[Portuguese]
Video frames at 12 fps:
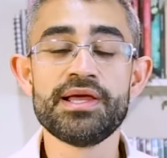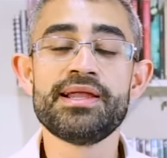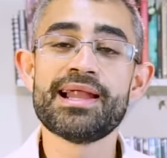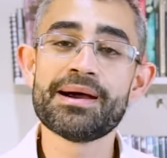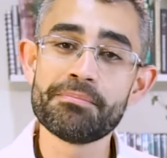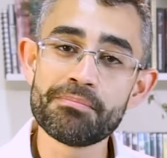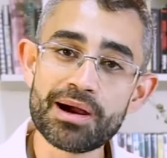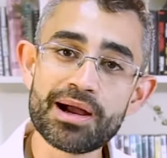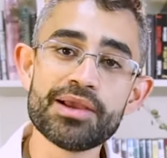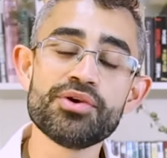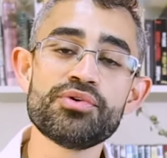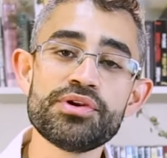Na
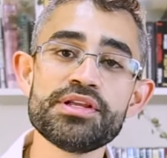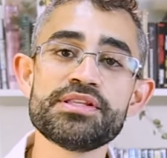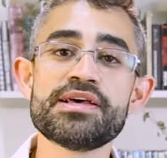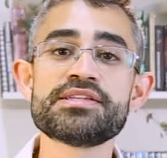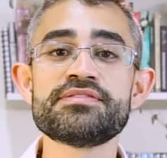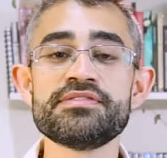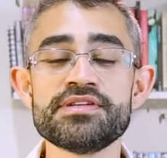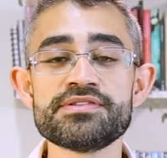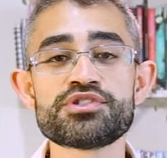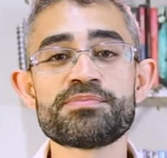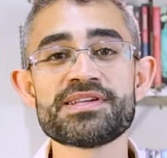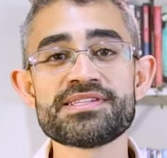maioria das
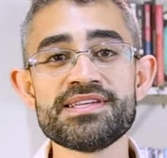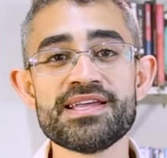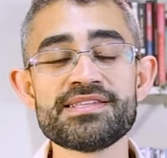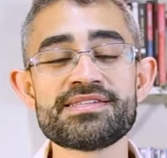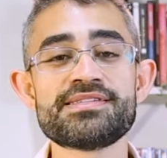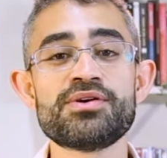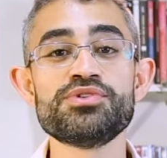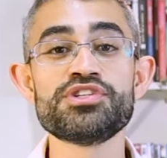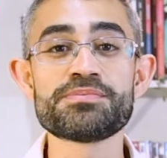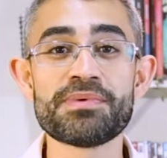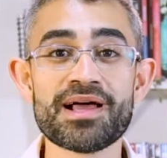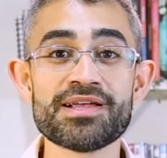vezes os pacientes são
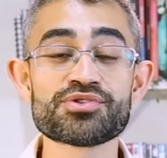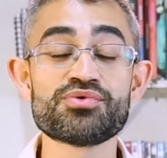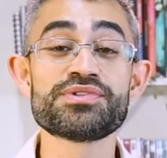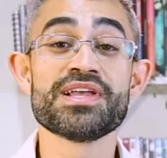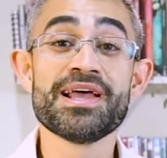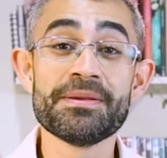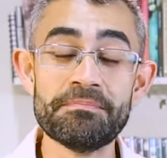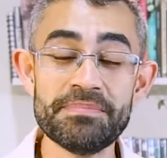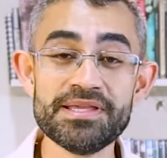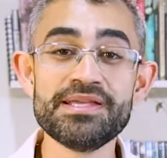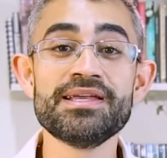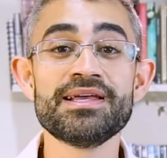displásicos
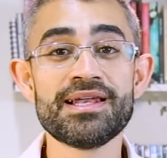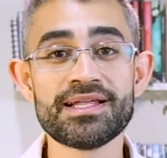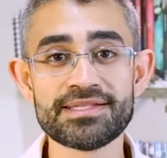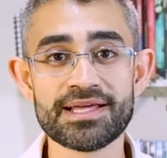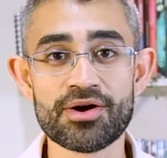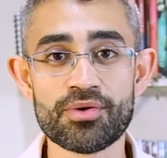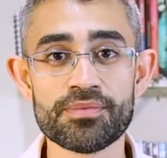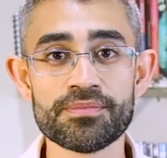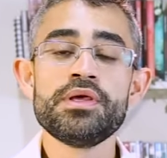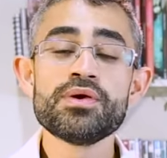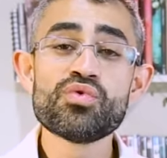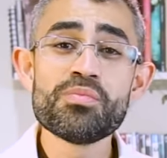bilateral.
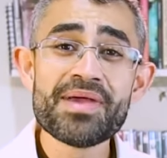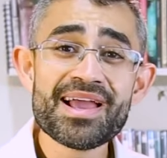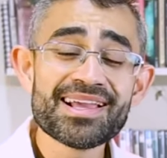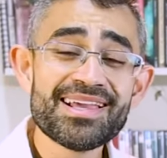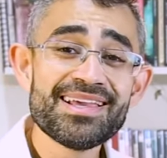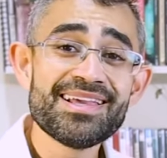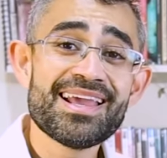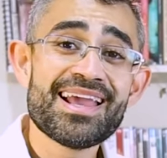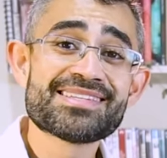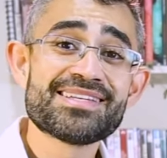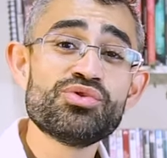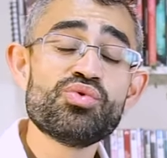E como é que
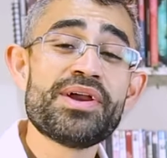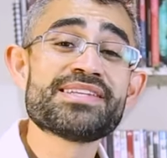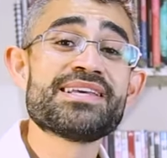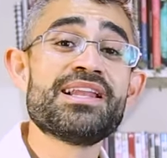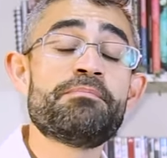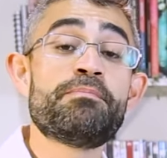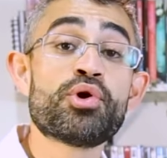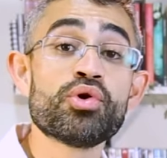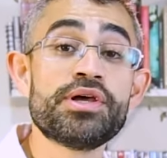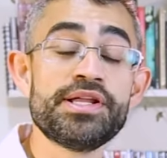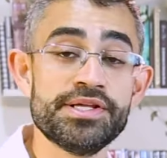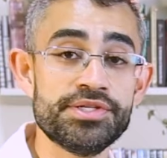essa doença ela
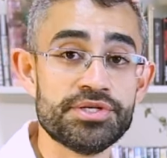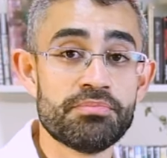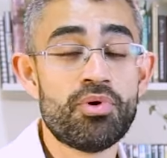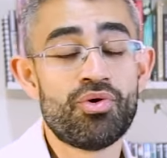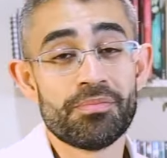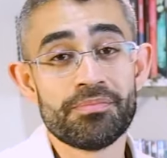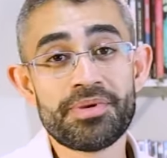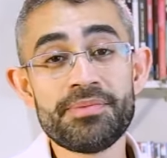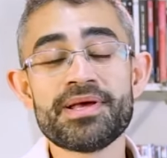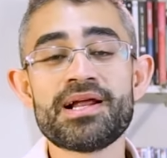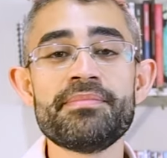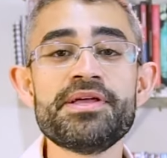progride? Bom,
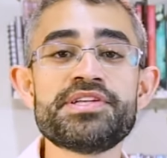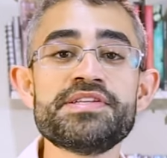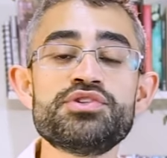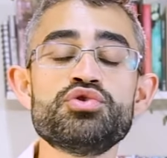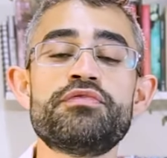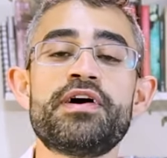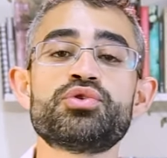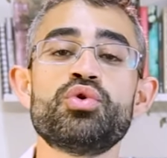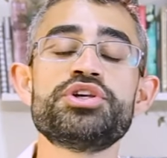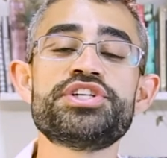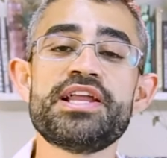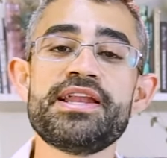primeiramente existe um
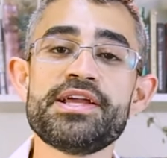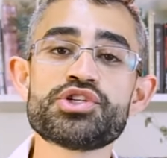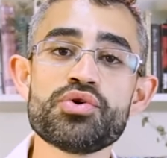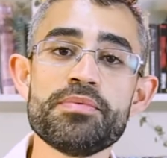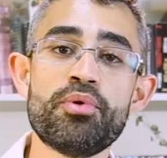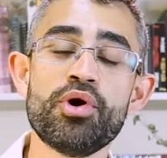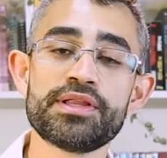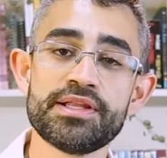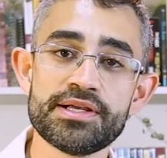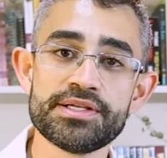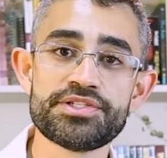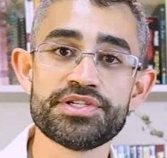fator genético
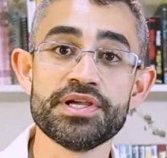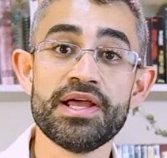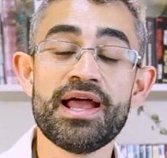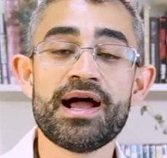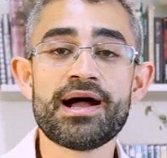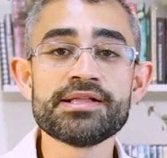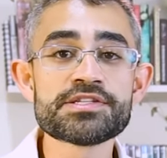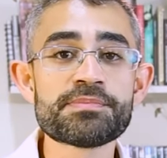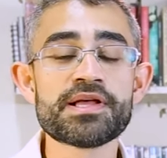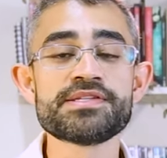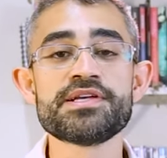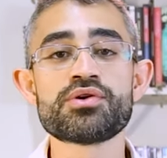importante. A
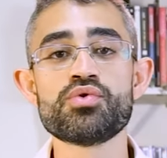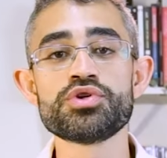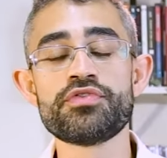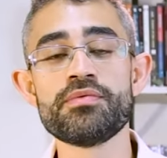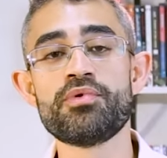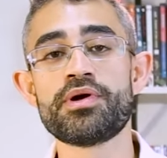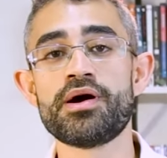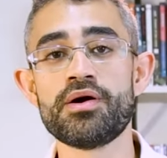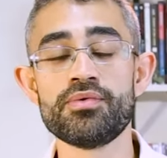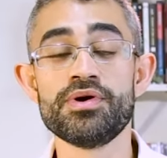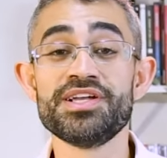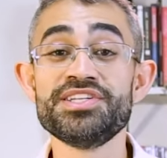displasia
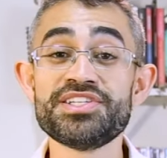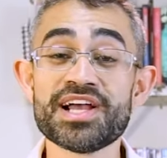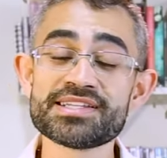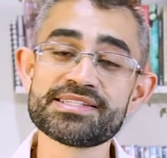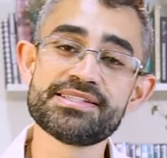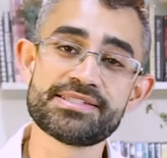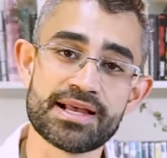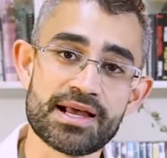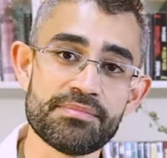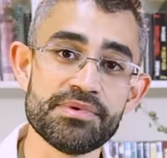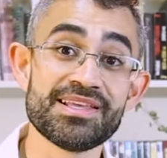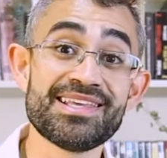coxofemoral já se
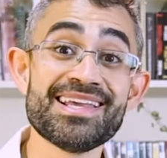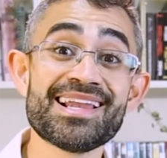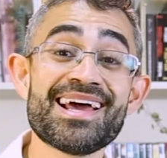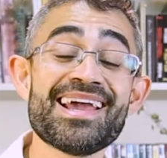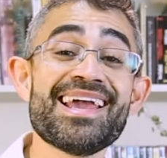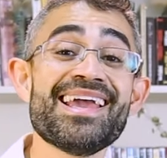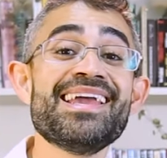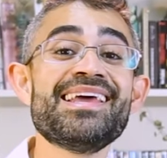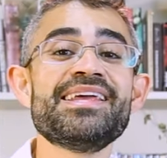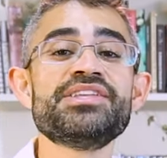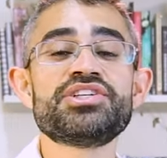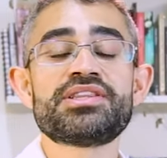sabe que ela é
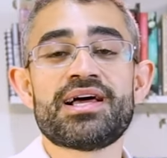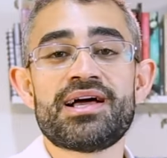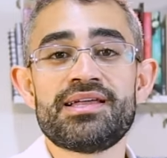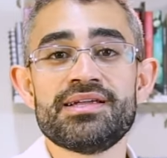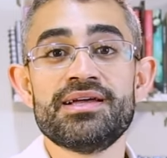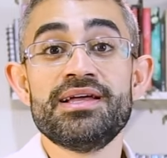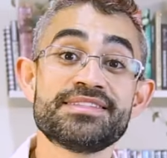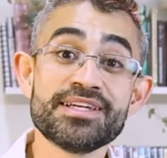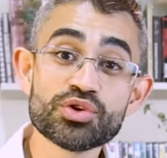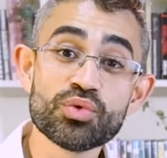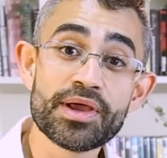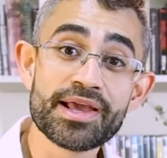hereditária.
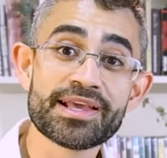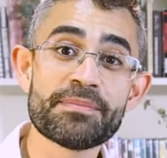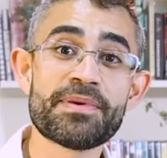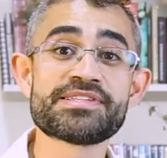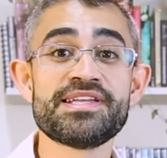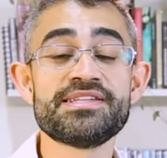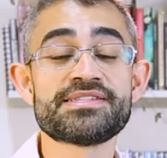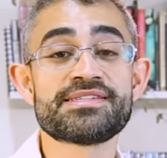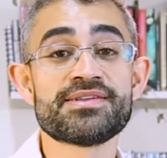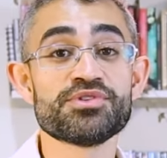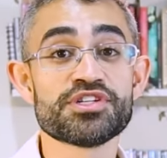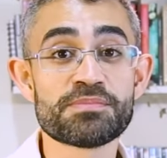Tanto é que pacientes que
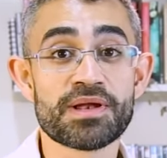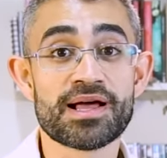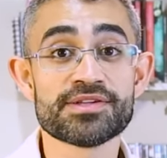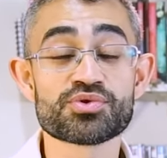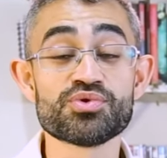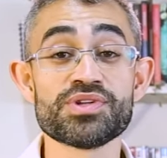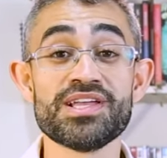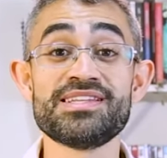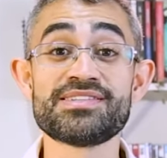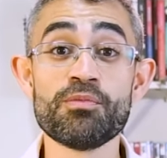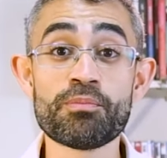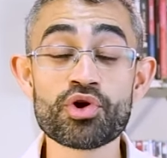são displásicos,
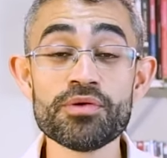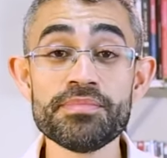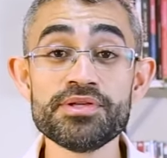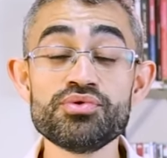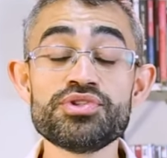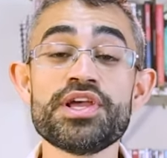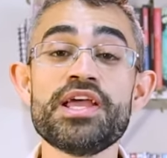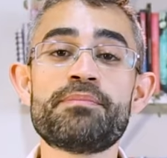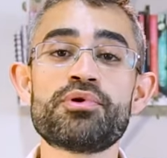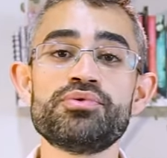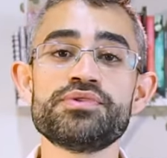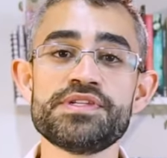eles são proibidos de
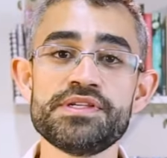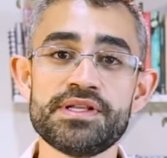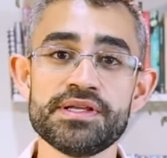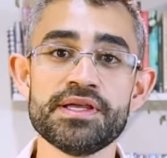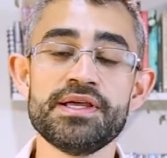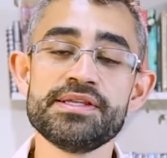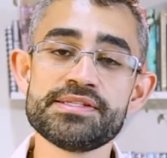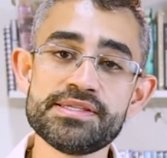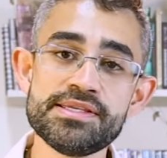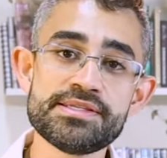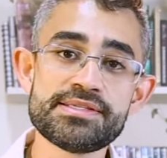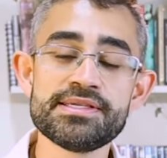reproduzirem.
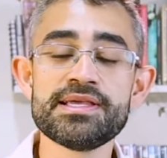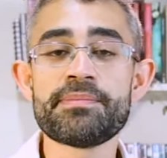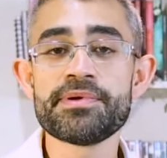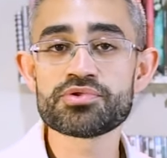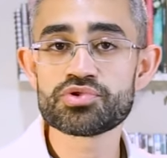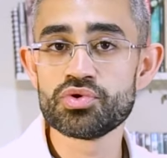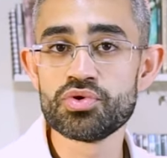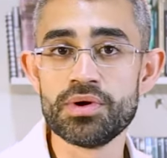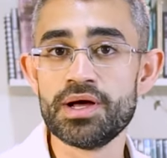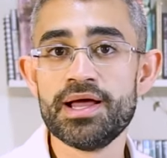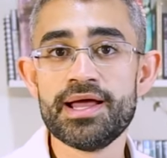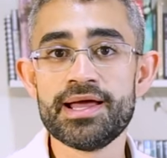Sim, se a
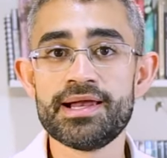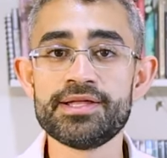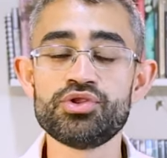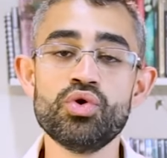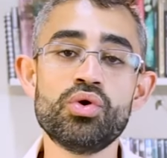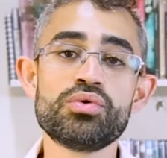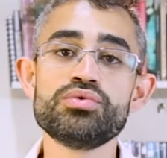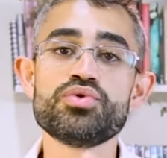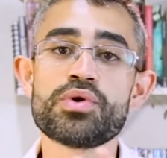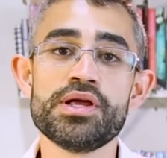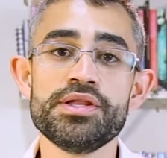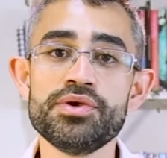pessoa ela é dono de
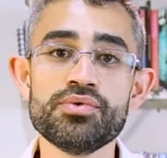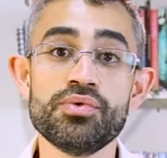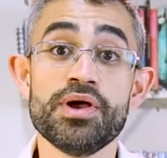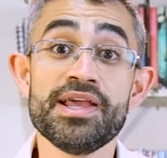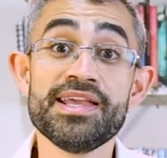um canil